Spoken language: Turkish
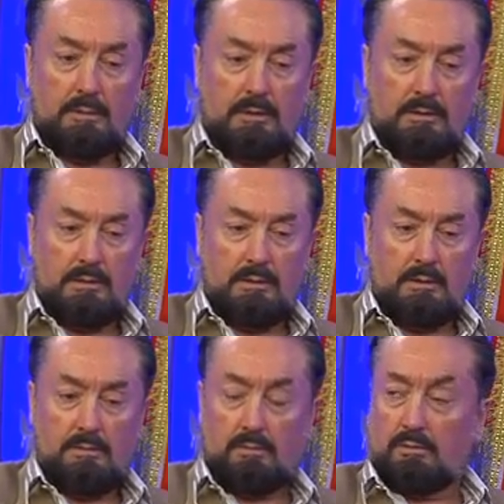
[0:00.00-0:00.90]
Bir kere
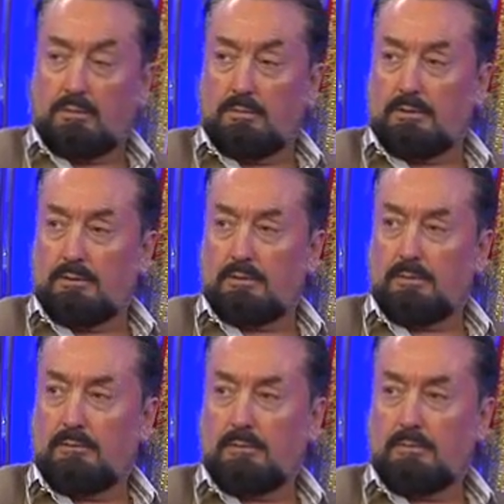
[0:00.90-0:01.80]
Çin'den o konuda bir
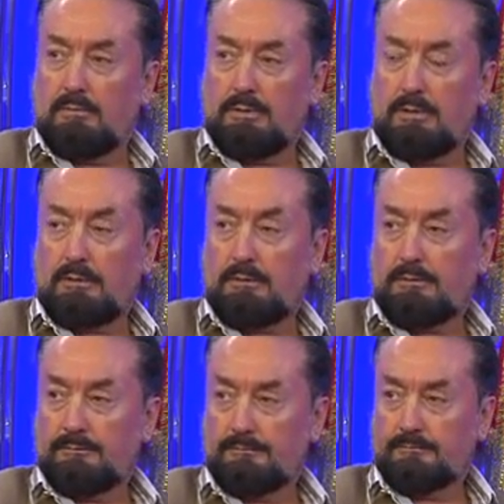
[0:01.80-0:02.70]
anlaşmaya varmamız
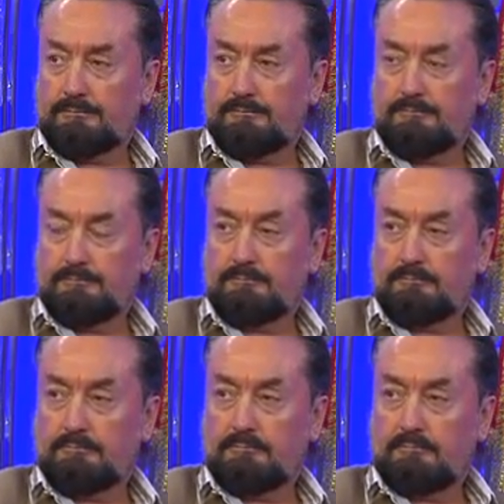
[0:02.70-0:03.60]
şart.
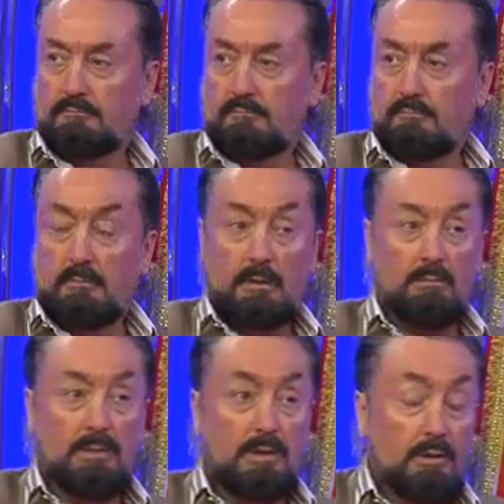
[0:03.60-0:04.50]
İnşallah.
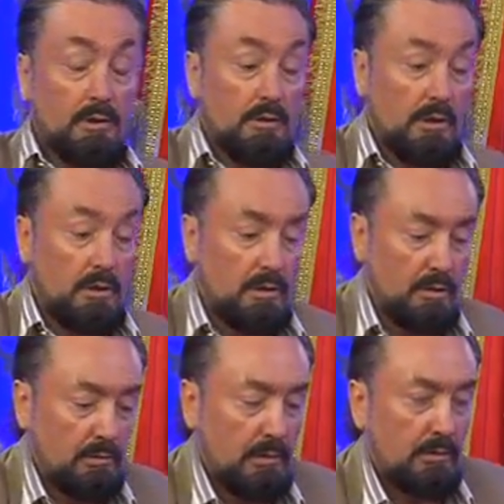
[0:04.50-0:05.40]
Bir de niye
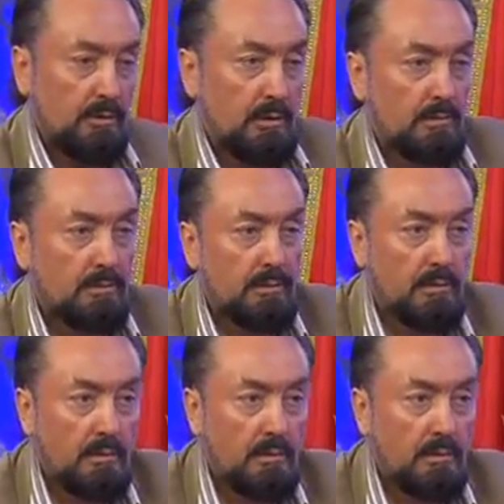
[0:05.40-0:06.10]
çekeniler o da acayip.